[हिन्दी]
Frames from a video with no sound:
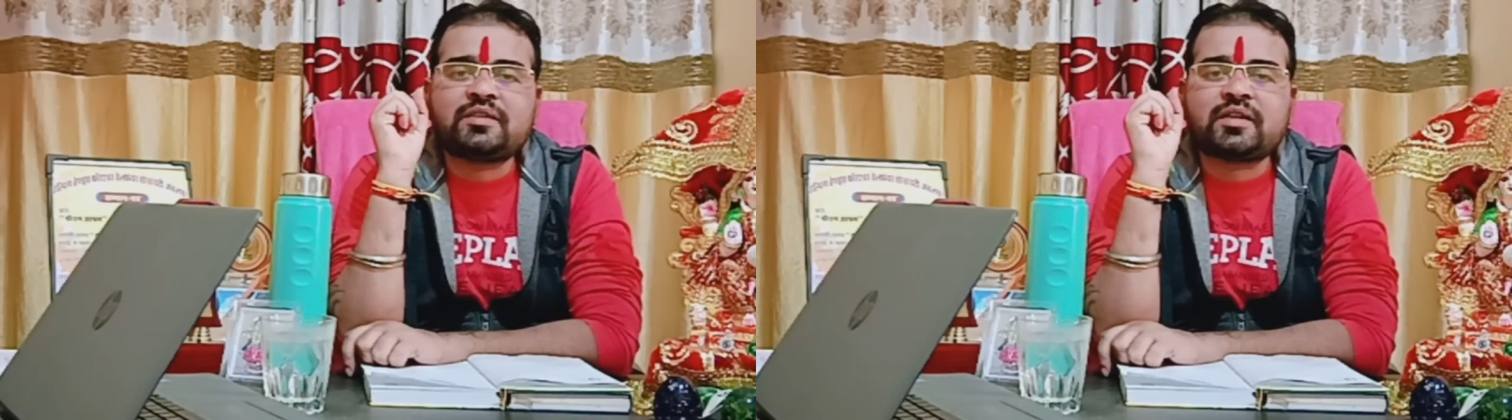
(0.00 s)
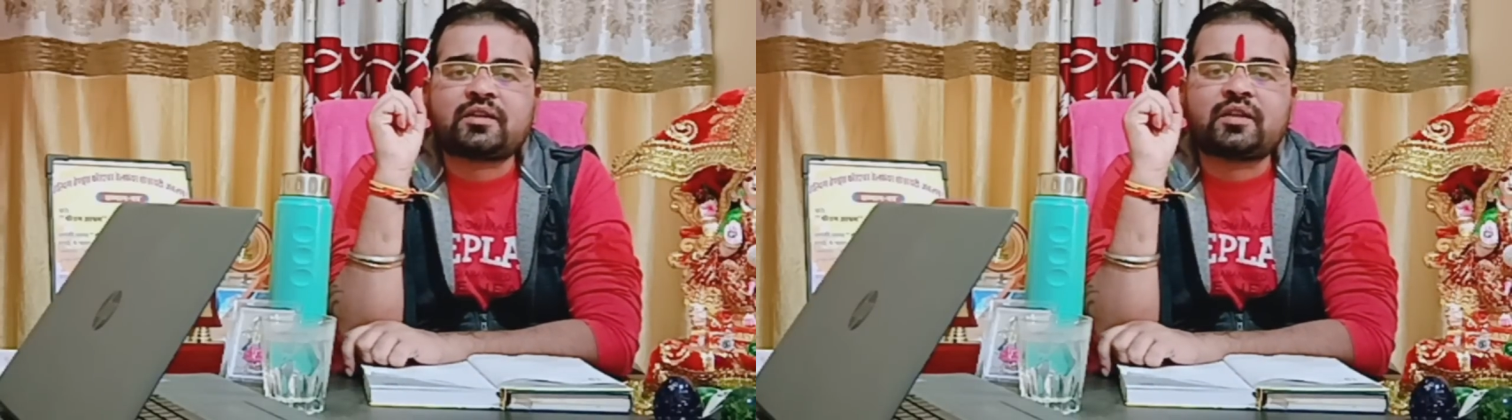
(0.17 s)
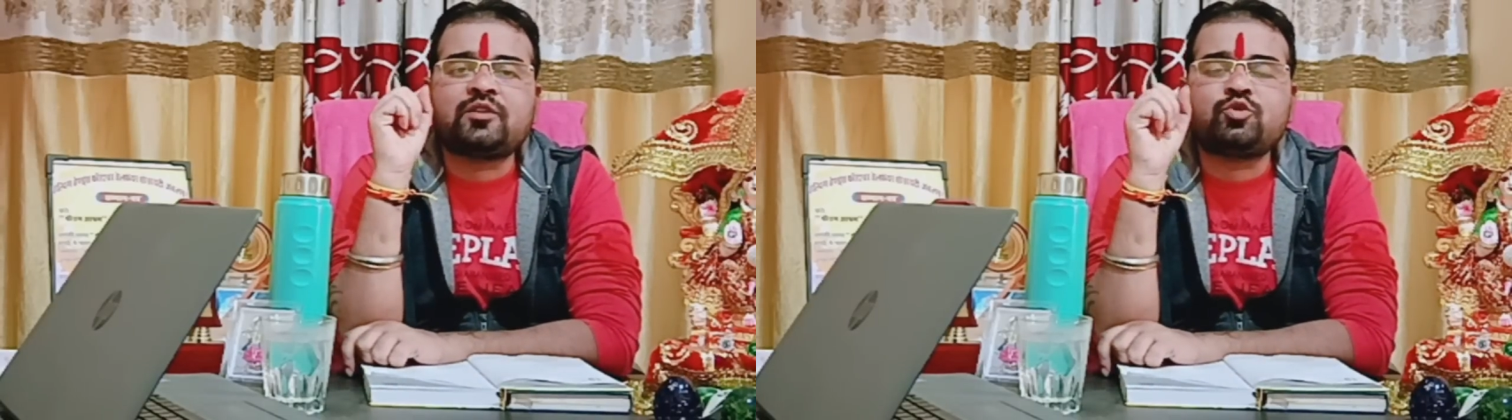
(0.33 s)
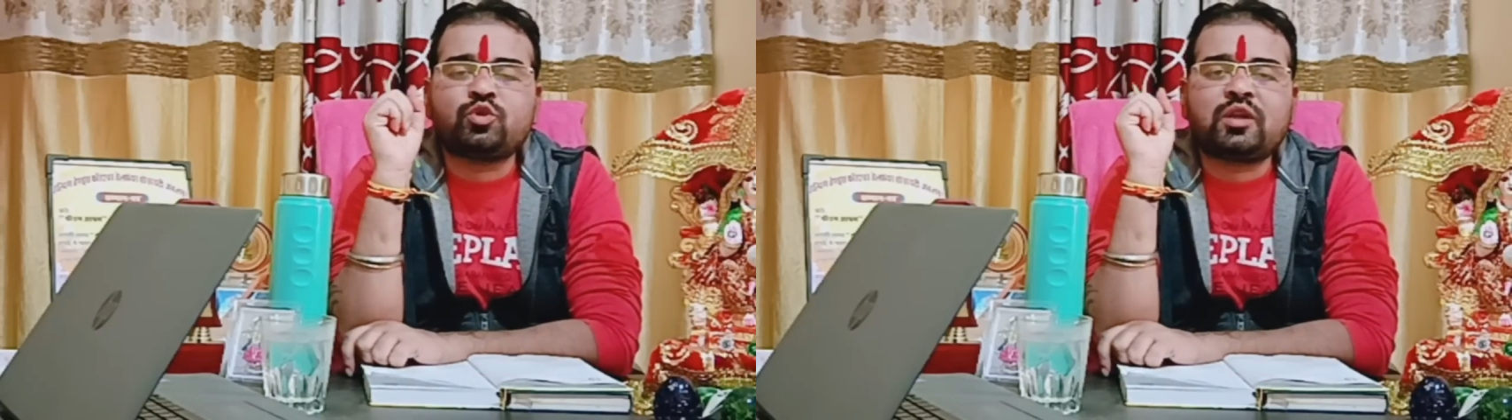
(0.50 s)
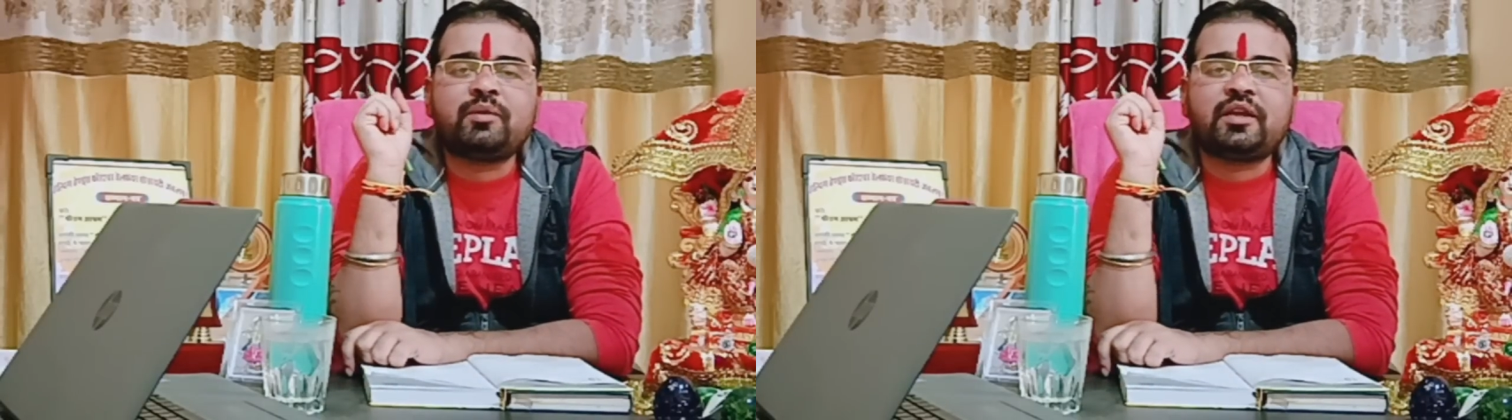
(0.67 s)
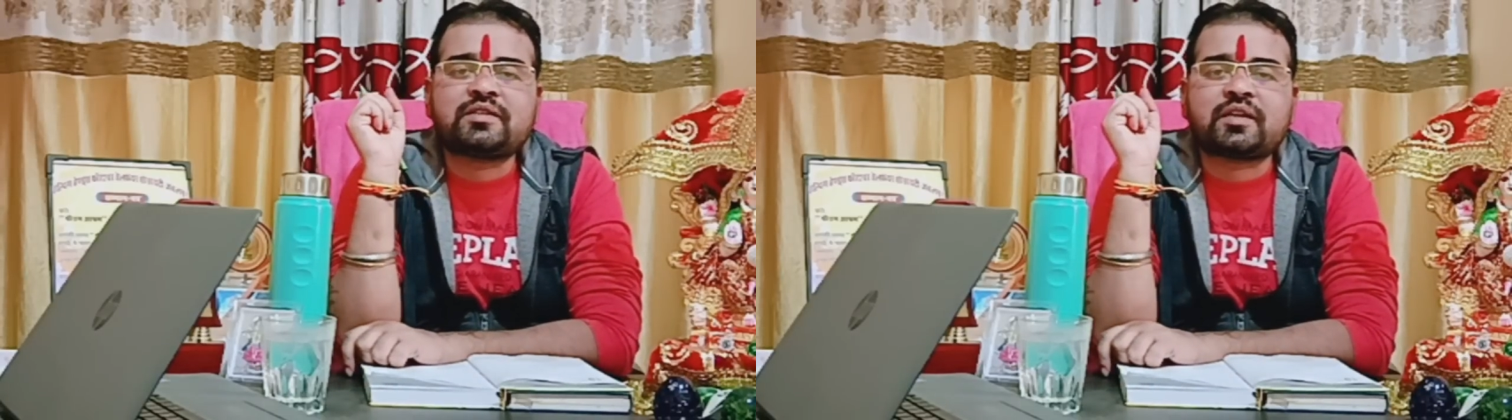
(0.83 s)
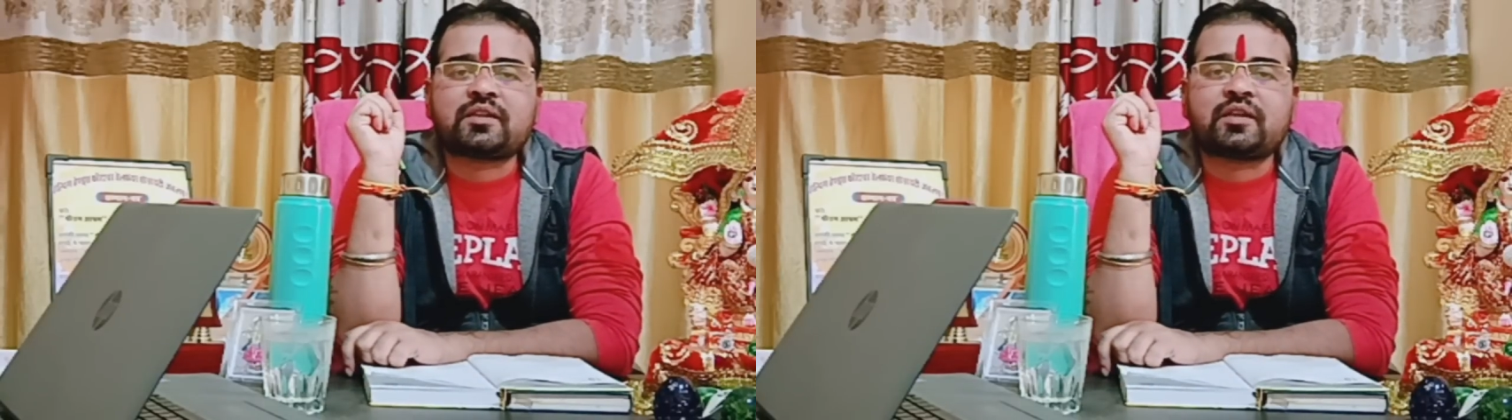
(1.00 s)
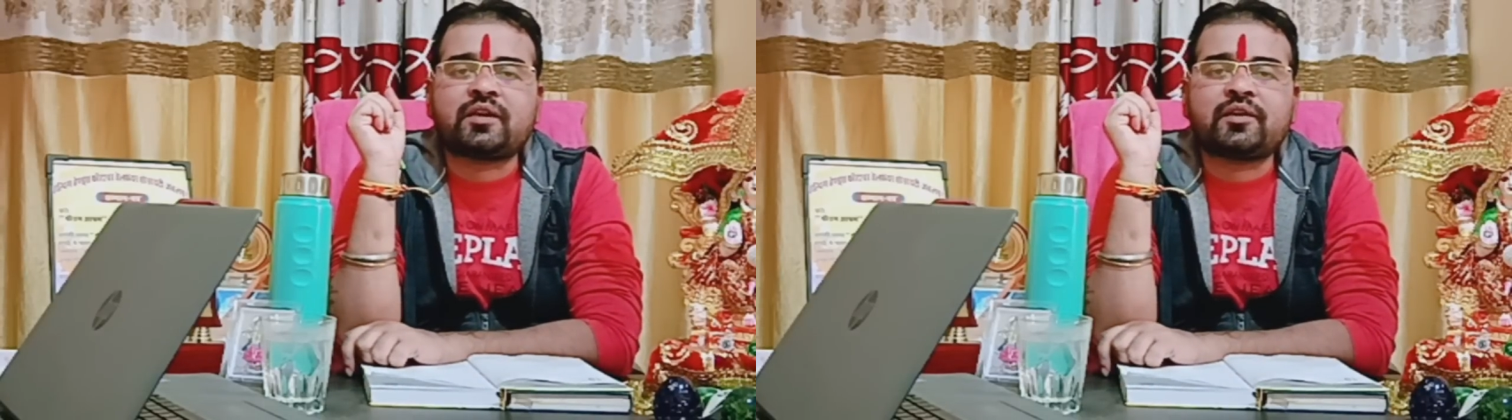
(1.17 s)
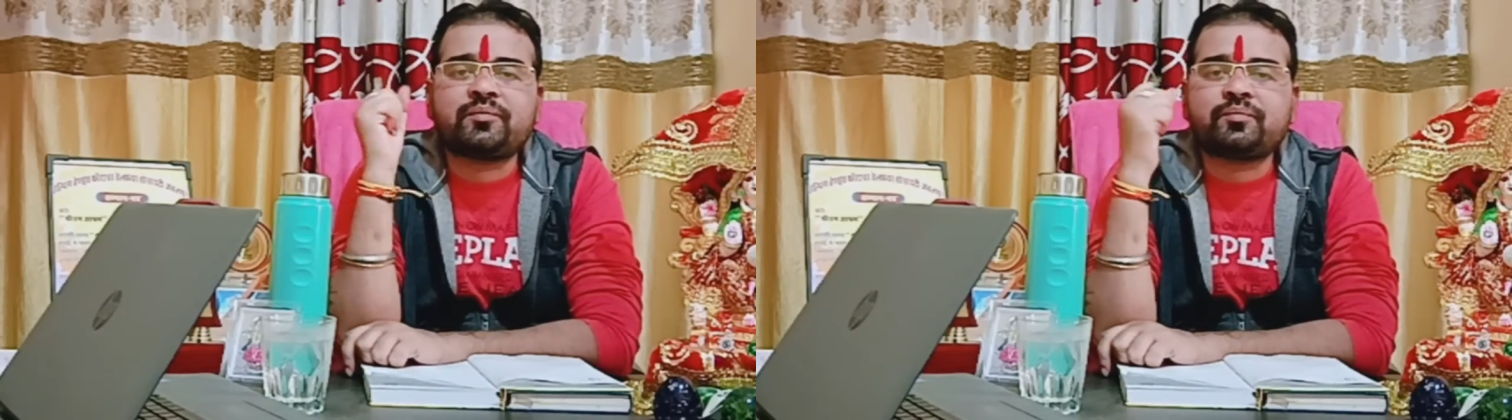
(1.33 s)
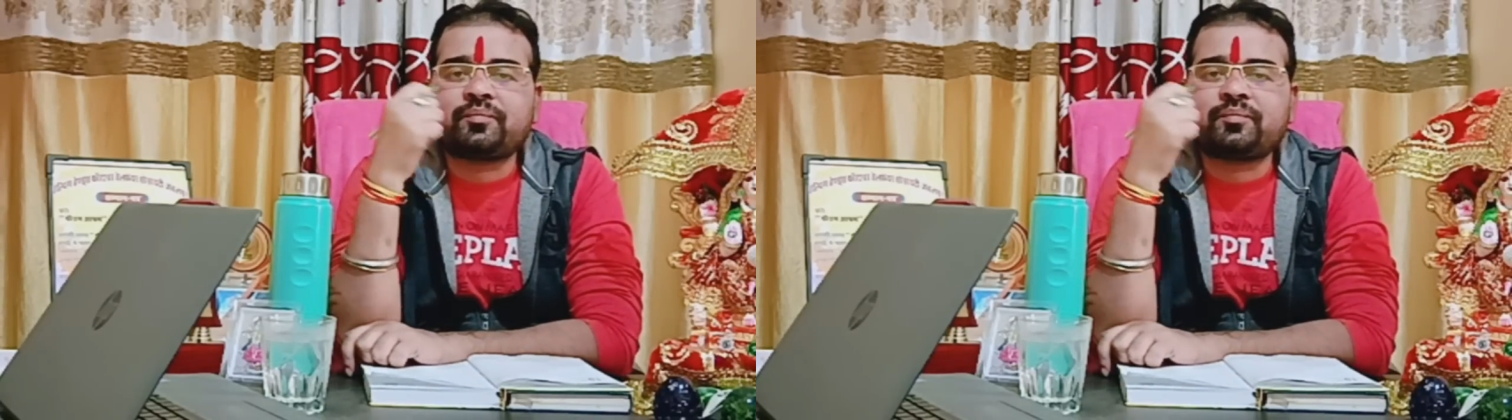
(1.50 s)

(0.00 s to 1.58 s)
सकते हैं जूते भी ले सकते हैं